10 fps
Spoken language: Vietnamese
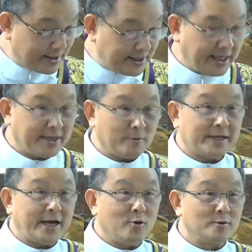trích trong
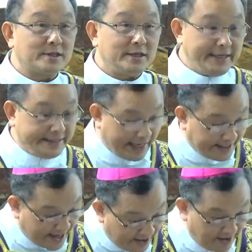sách ngôn sứ
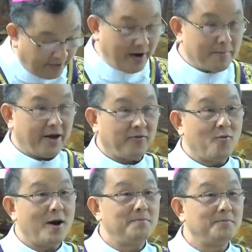Isaiah và bài phụ
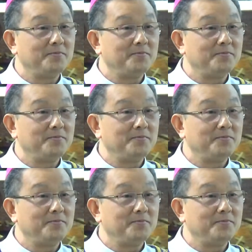âm.